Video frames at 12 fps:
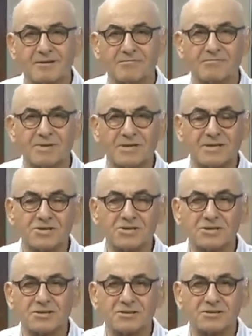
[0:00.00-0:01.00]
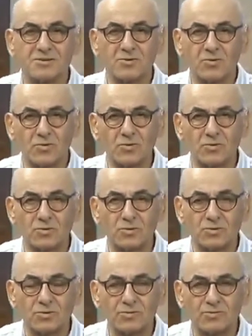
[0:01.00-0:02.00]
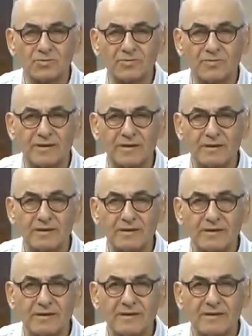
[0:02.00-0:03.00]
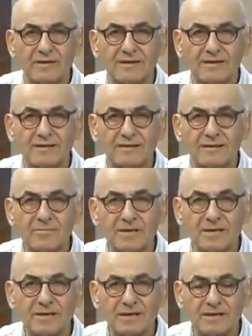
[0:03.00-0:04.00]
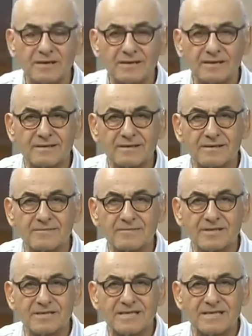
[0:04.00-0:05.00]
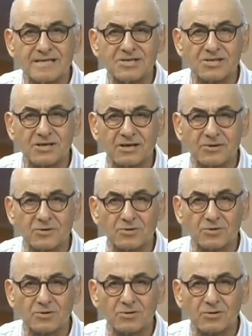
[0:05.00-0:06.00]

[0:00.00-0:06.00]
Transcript: giriş katında oturuyordum ve e, demirler ses çıkartıyordu.